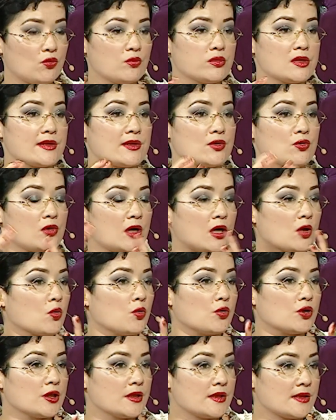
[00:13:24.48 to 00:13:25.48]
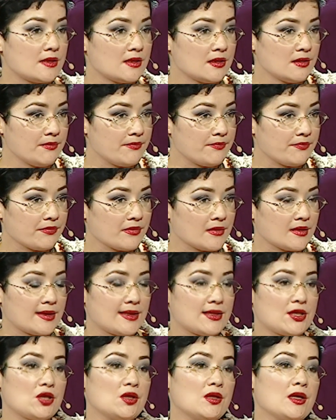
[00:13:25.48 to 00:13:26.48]
образу хорошести,
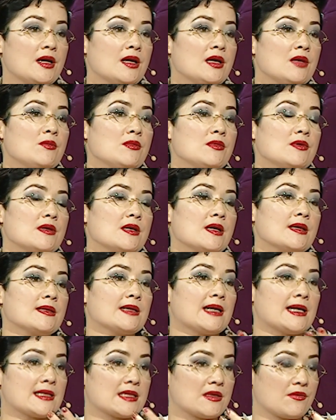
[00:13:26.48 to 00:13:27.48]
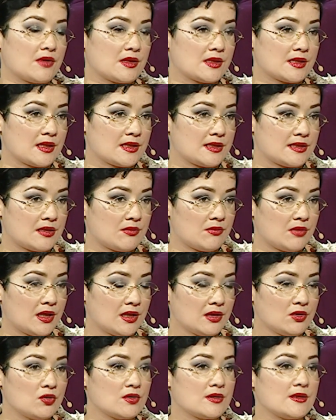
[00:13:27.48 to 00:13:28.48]
начинаем отказываться от
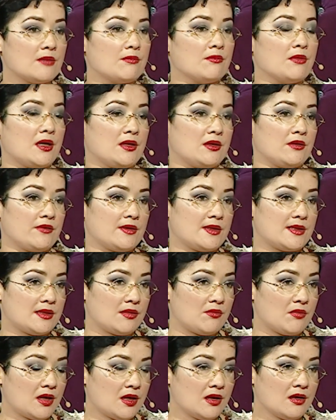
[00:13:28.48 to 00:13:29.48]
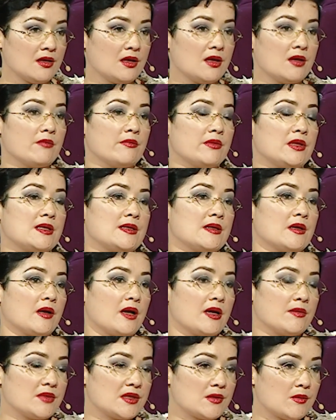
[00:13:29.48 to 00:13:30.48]
себя, то есть обманывать себя,
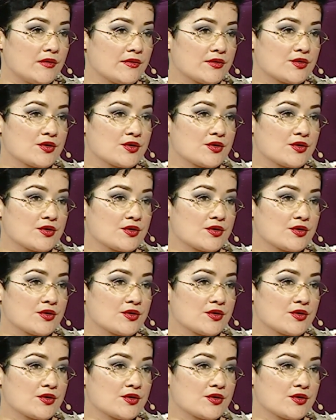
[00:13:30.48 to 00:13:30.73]
презираем себя в